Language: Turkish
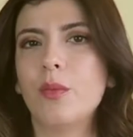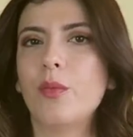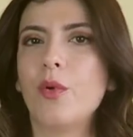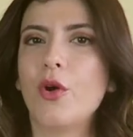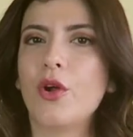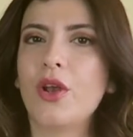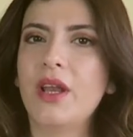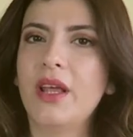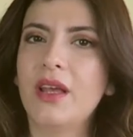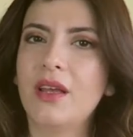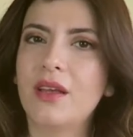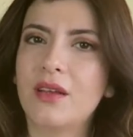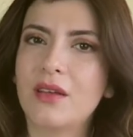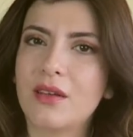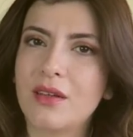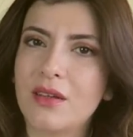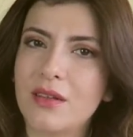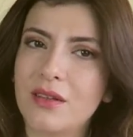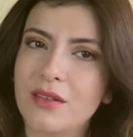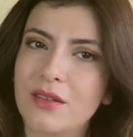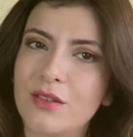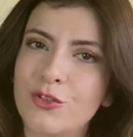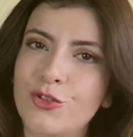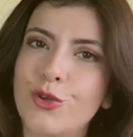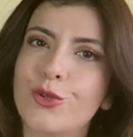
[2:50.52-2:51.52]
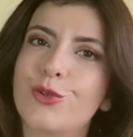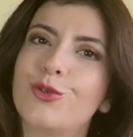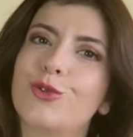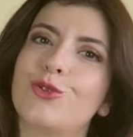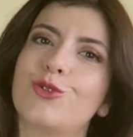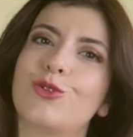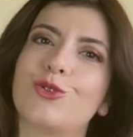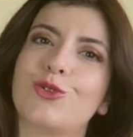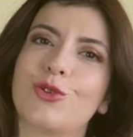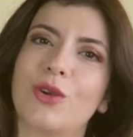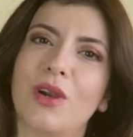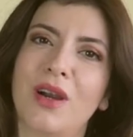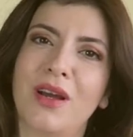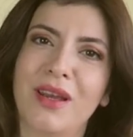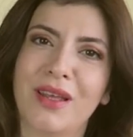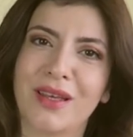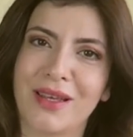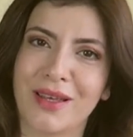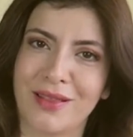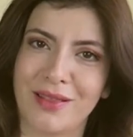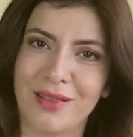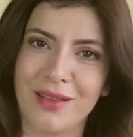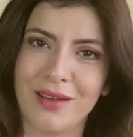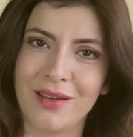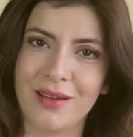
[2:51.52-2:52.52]
böyle rötuş
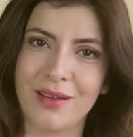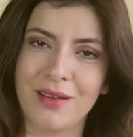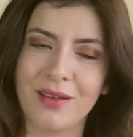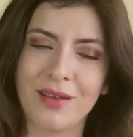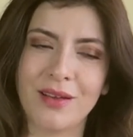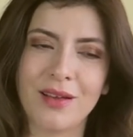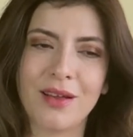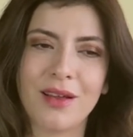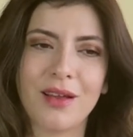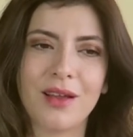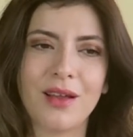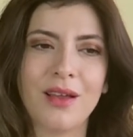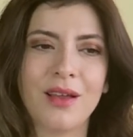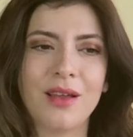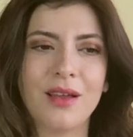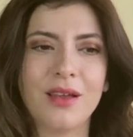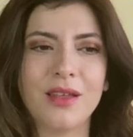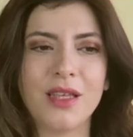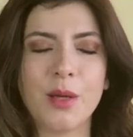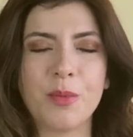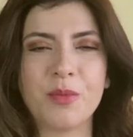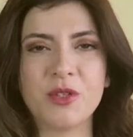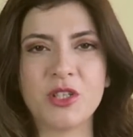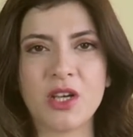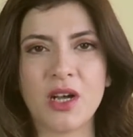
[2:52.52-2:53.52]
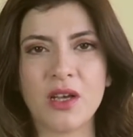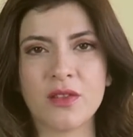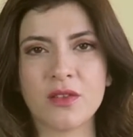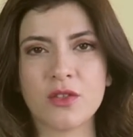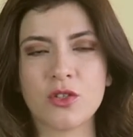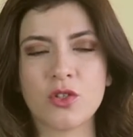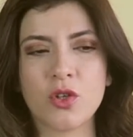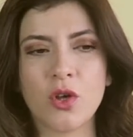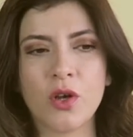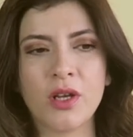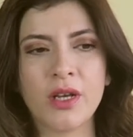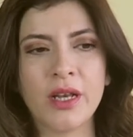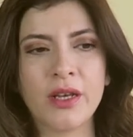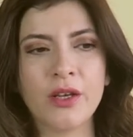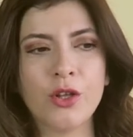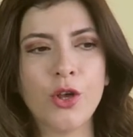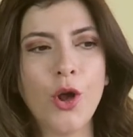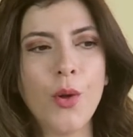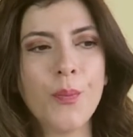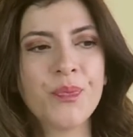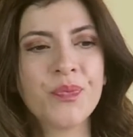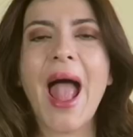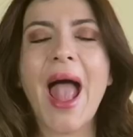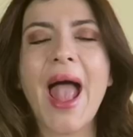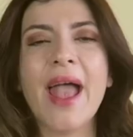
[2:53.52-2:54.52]
hareketleri e, yapacağını
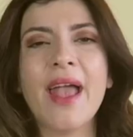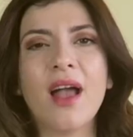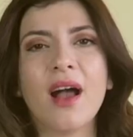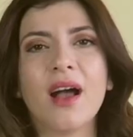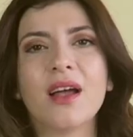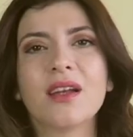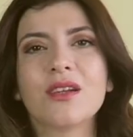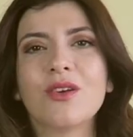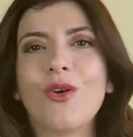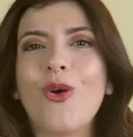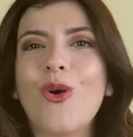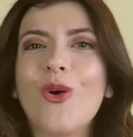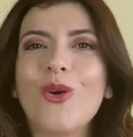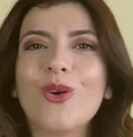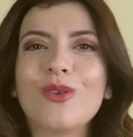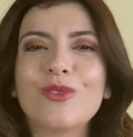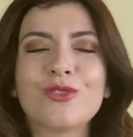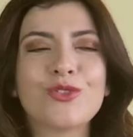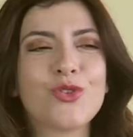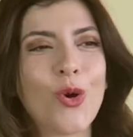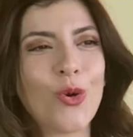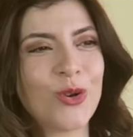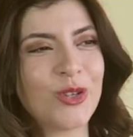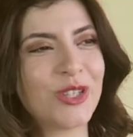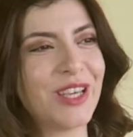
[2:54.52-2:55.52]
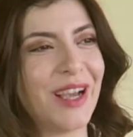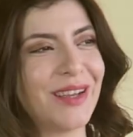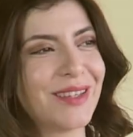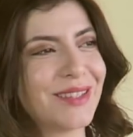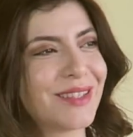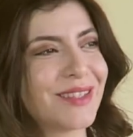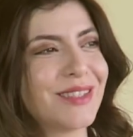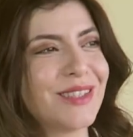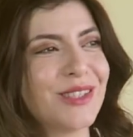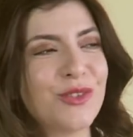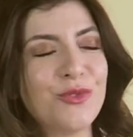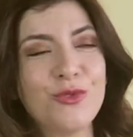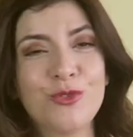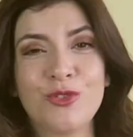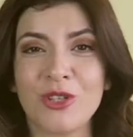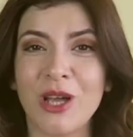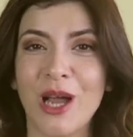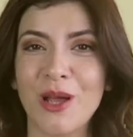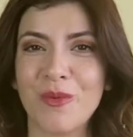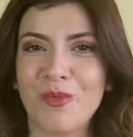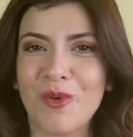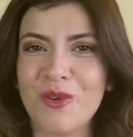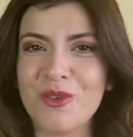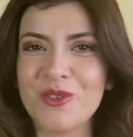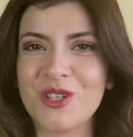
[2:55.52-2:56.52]
söyleniyor. Eğer o çok şanslı 3
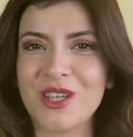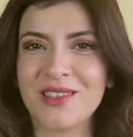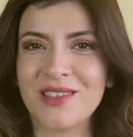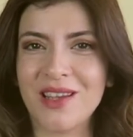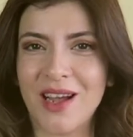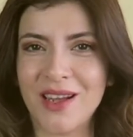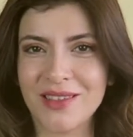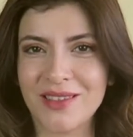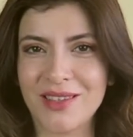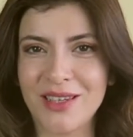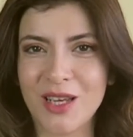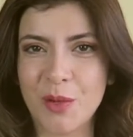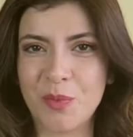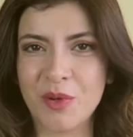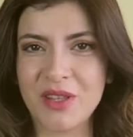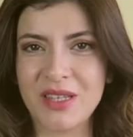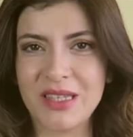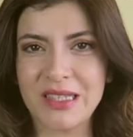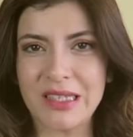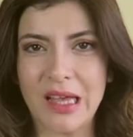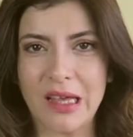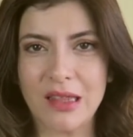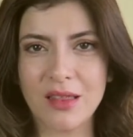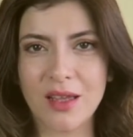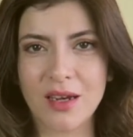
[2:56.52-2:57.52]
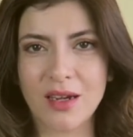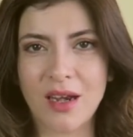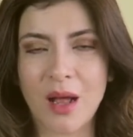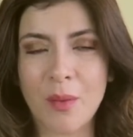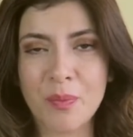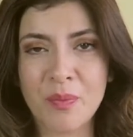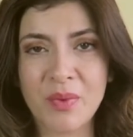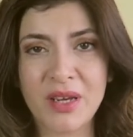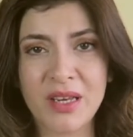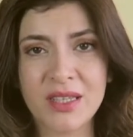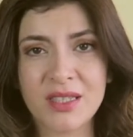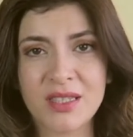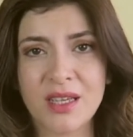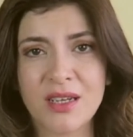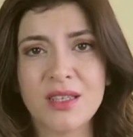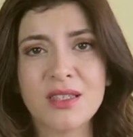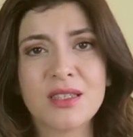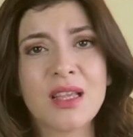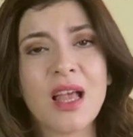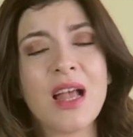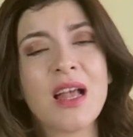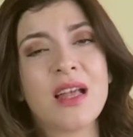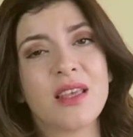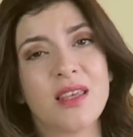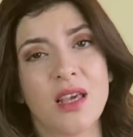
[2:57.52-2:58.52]
ay boyunca tatil yapan insanlardan biriyseniz
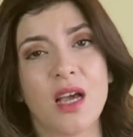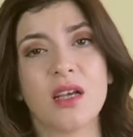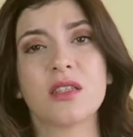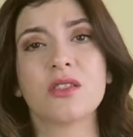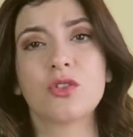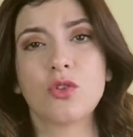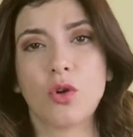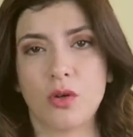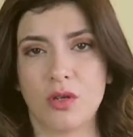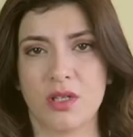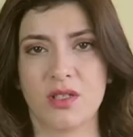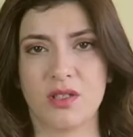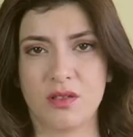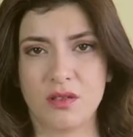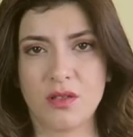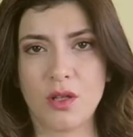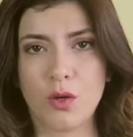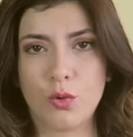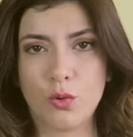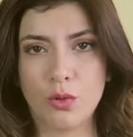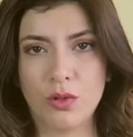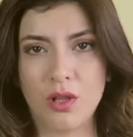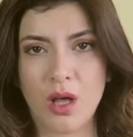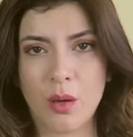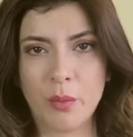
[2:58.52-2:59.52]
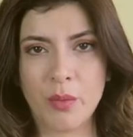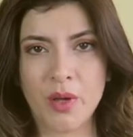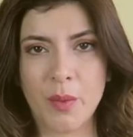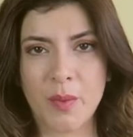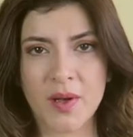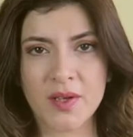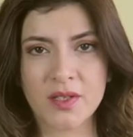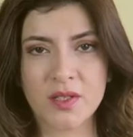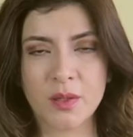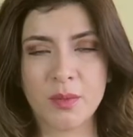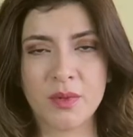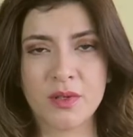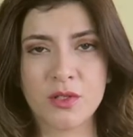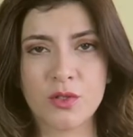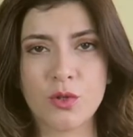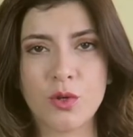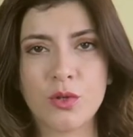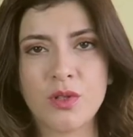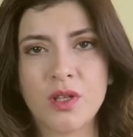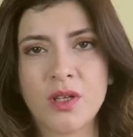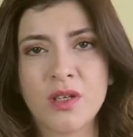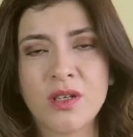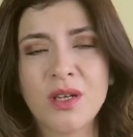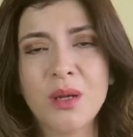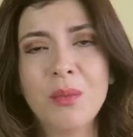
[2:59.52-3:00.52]
yaz sonrasında kullanmaya başlamanızı
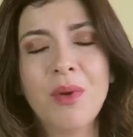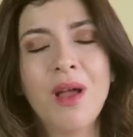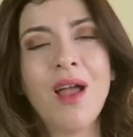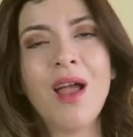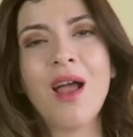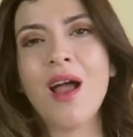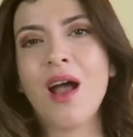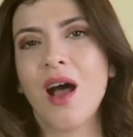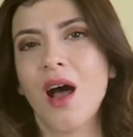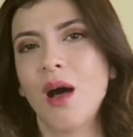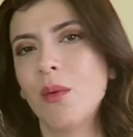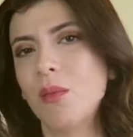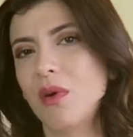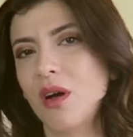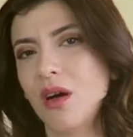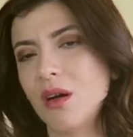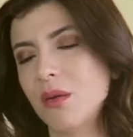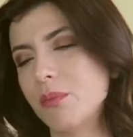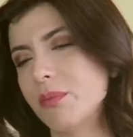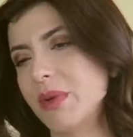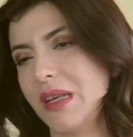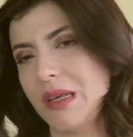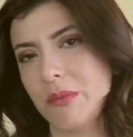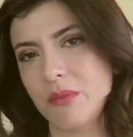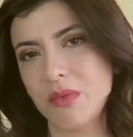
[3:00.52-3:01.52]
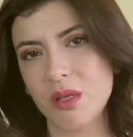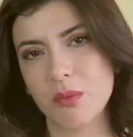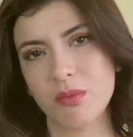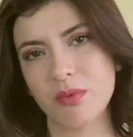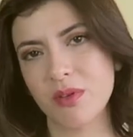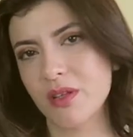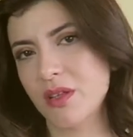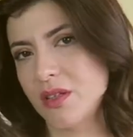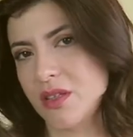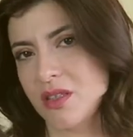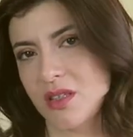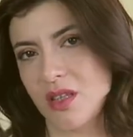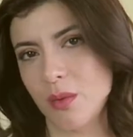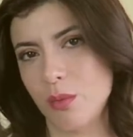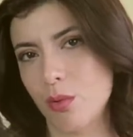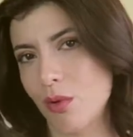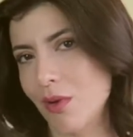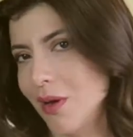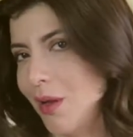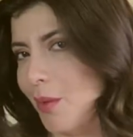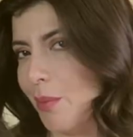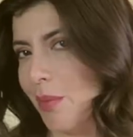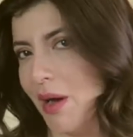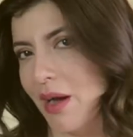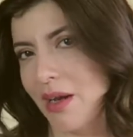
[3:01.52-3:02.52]
öneririm. Ama benim gibi işte
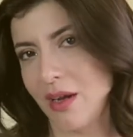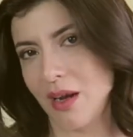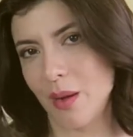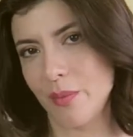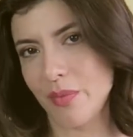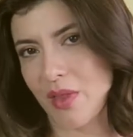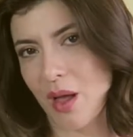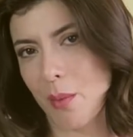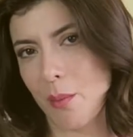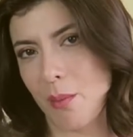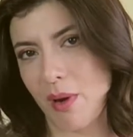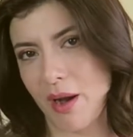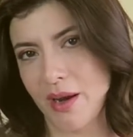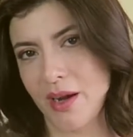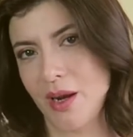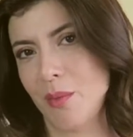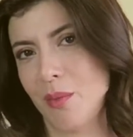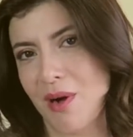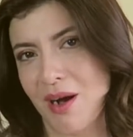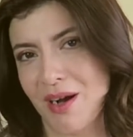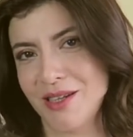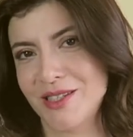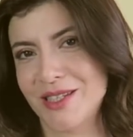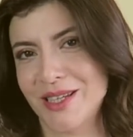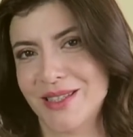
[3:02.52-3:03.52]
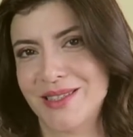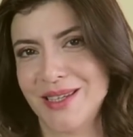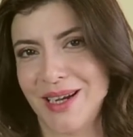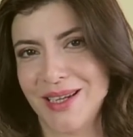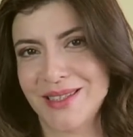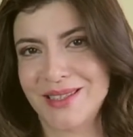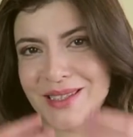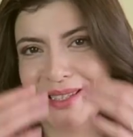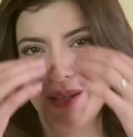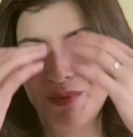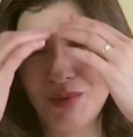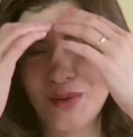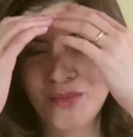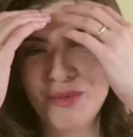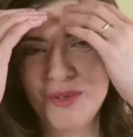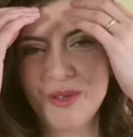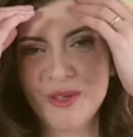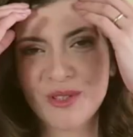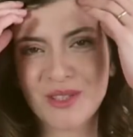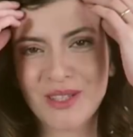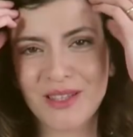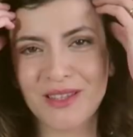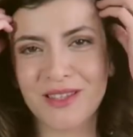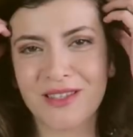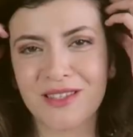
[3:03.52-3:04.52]
böyle bayramdan bayrama anca tatil
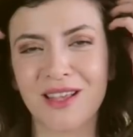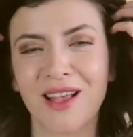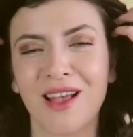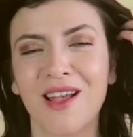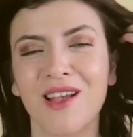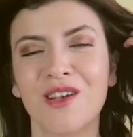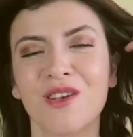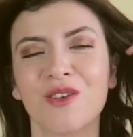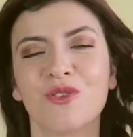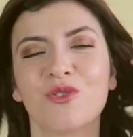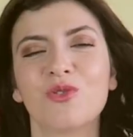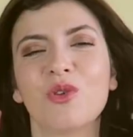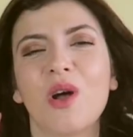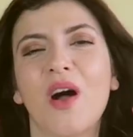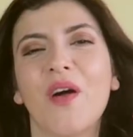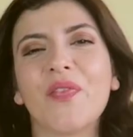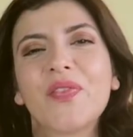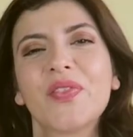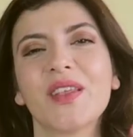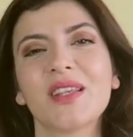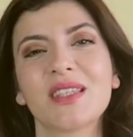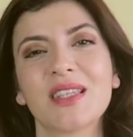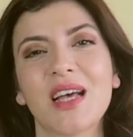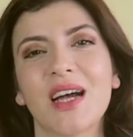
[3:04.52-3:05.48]
yapabiliyorsanız şu anda